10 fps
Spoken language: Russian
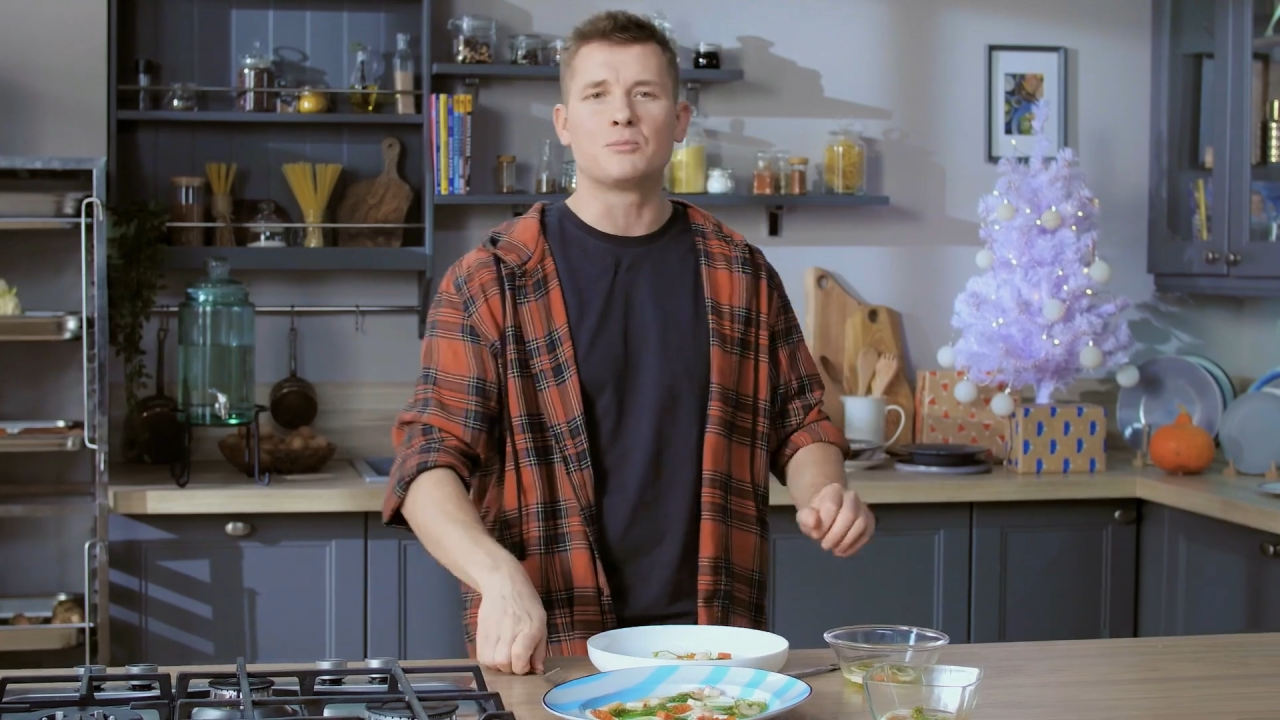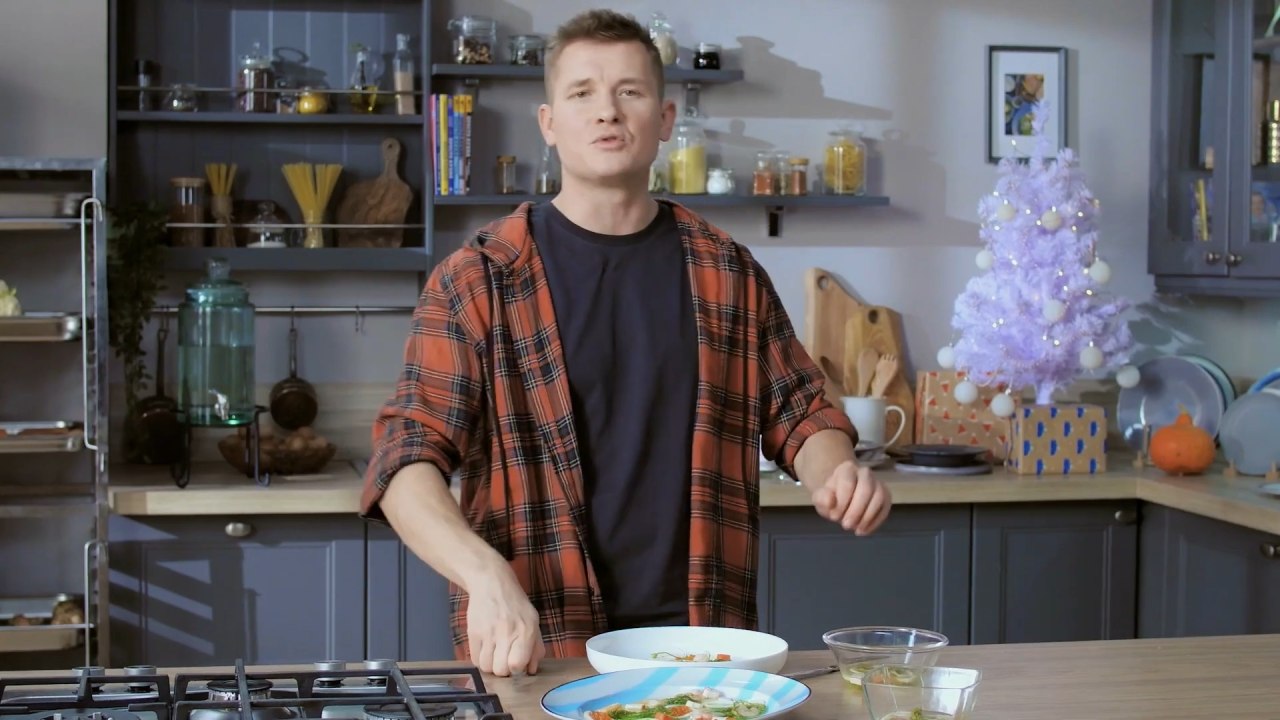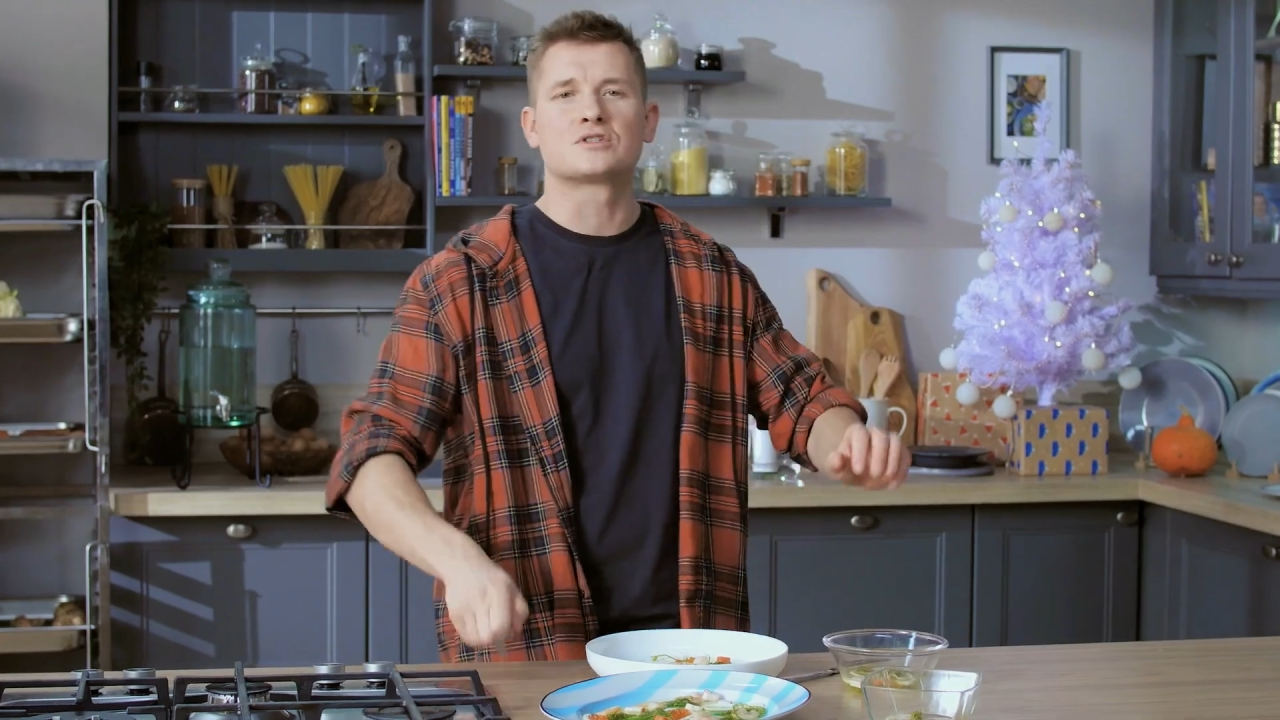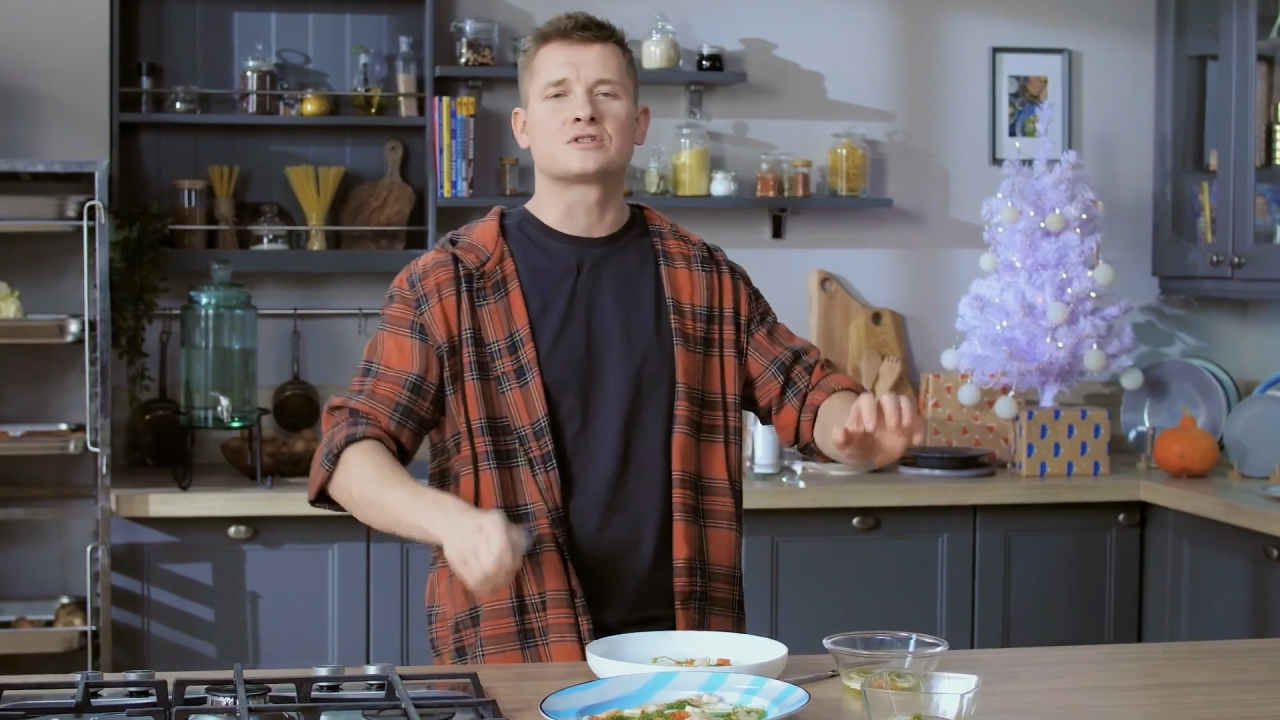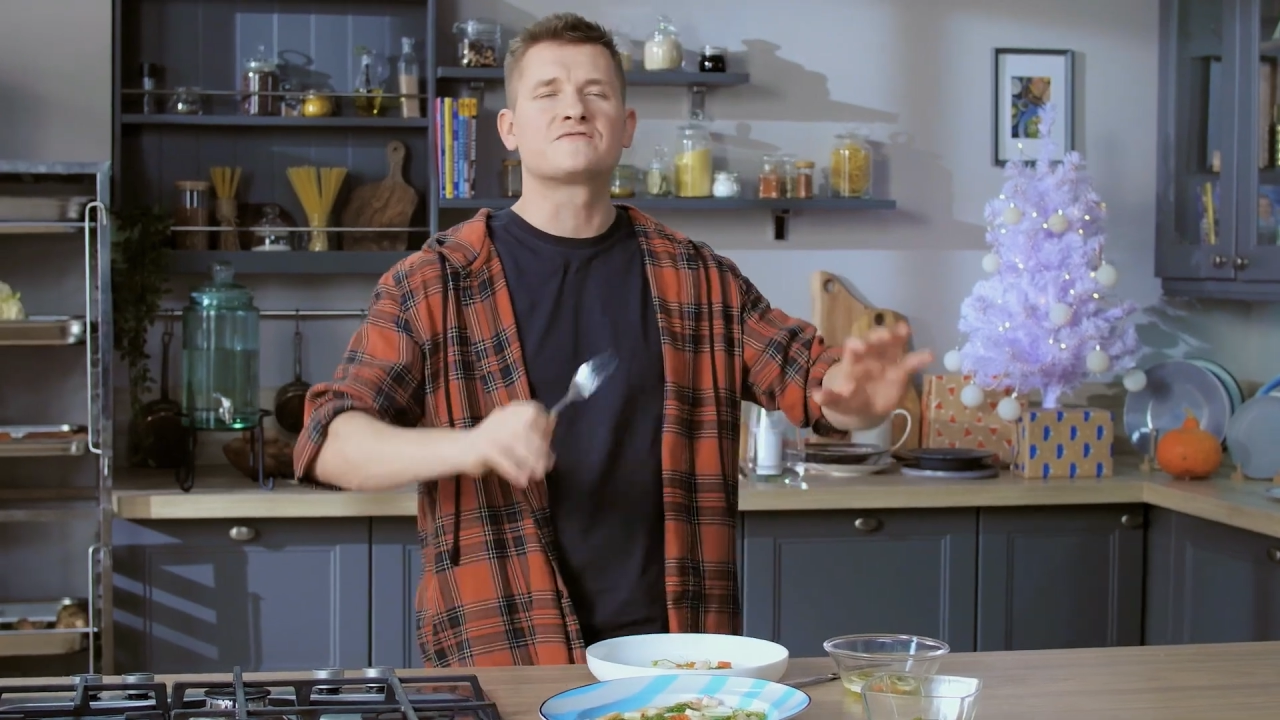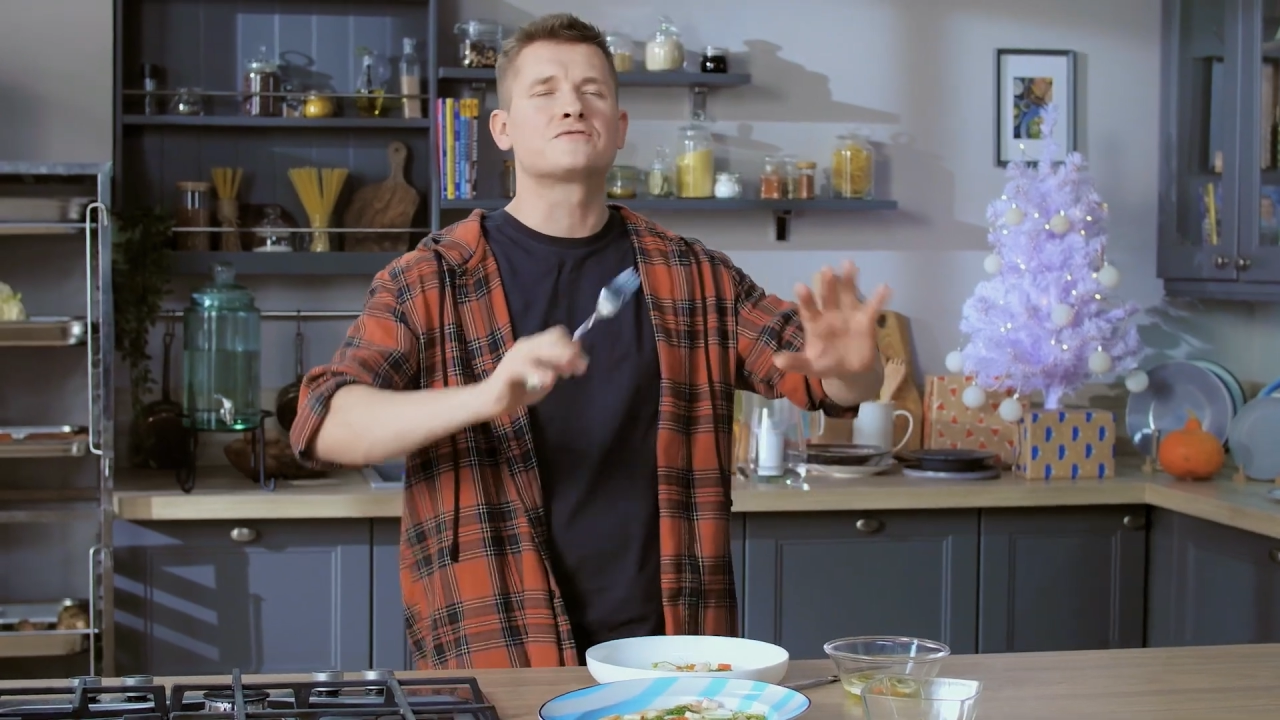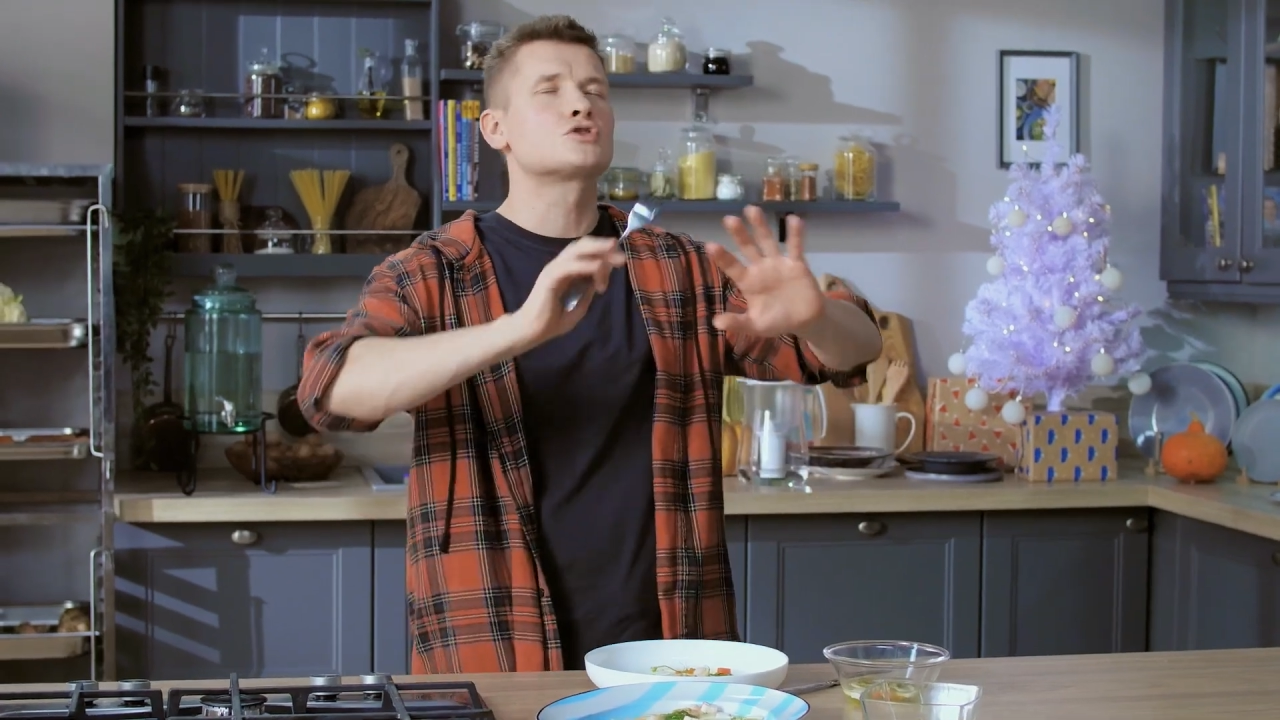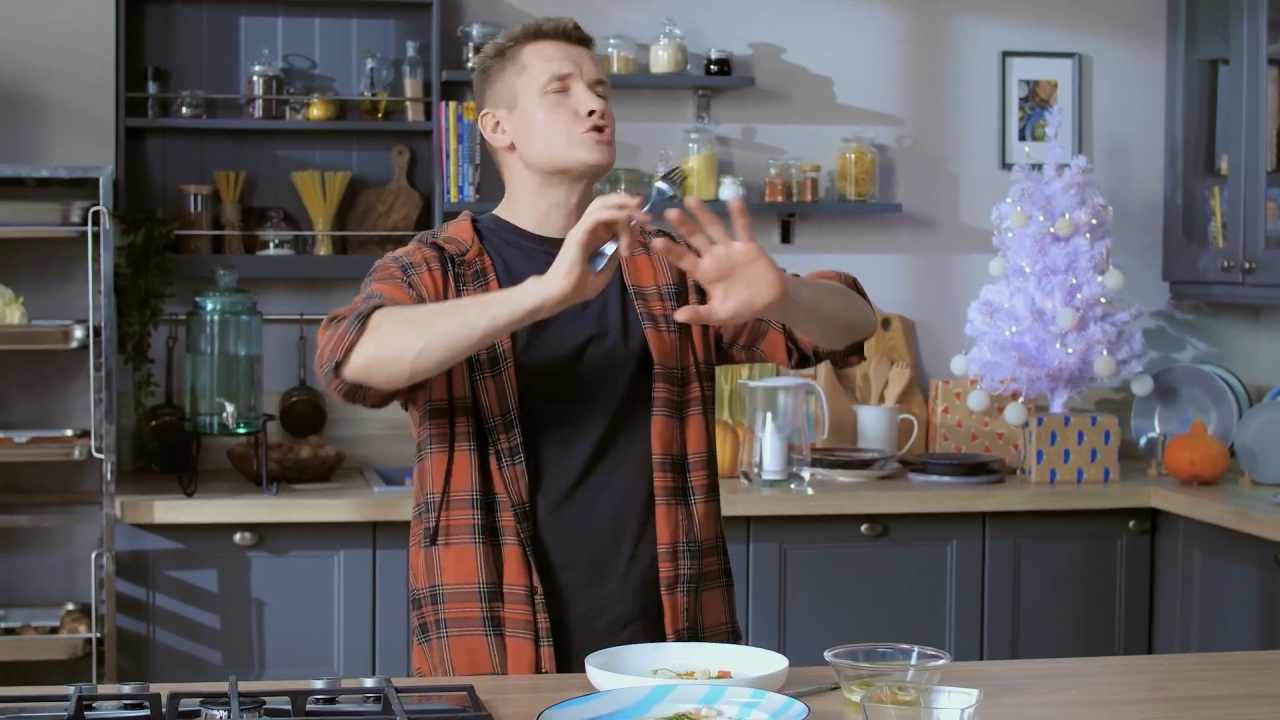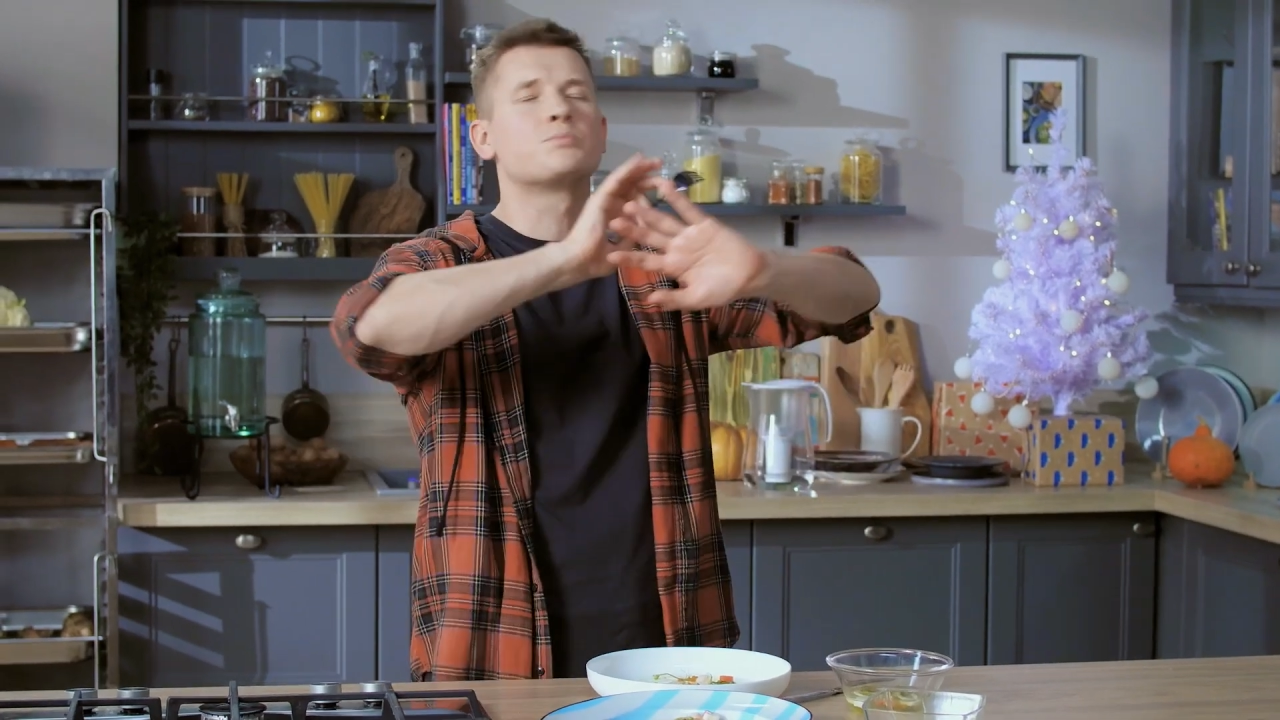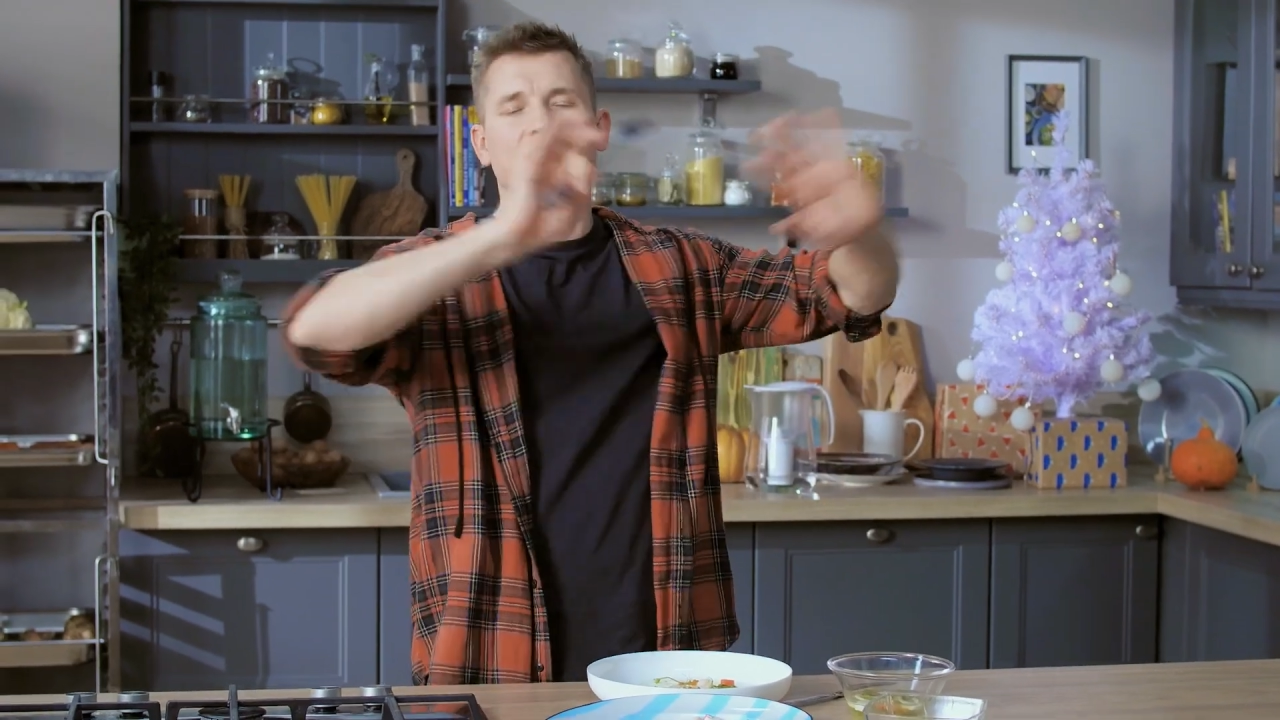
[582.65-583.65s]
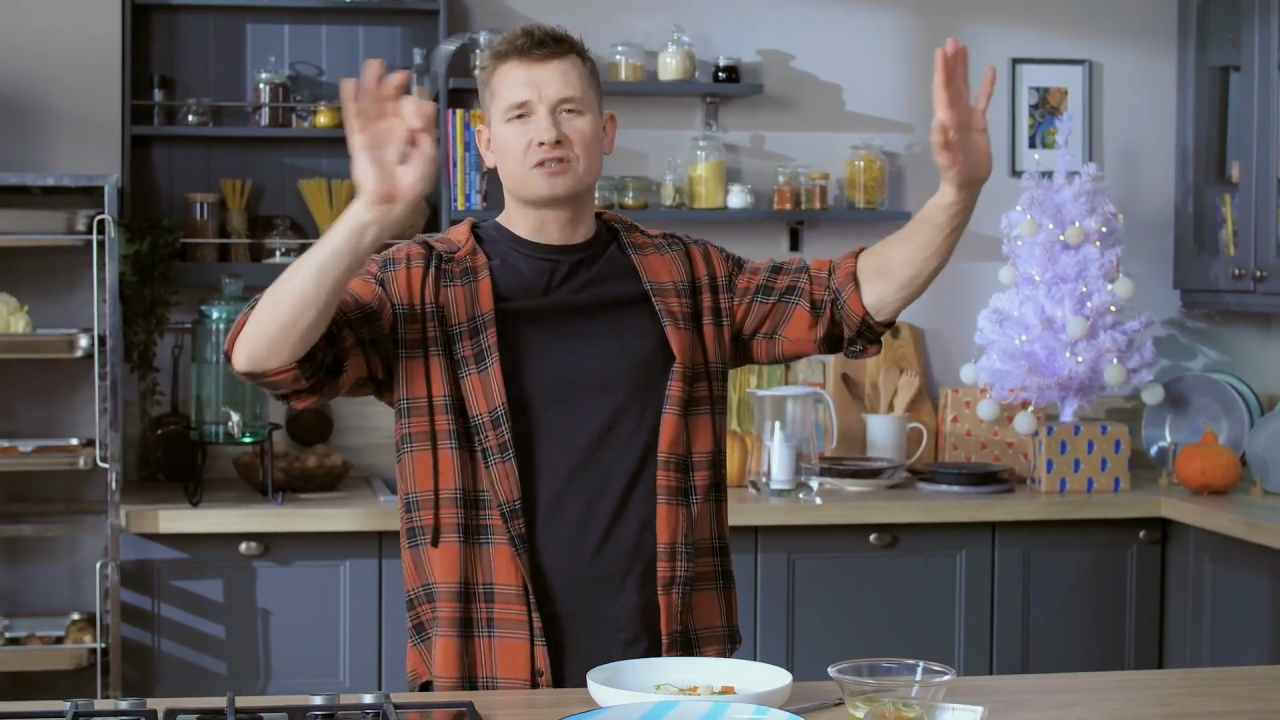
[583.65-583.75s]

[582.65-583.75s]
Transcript: будет супер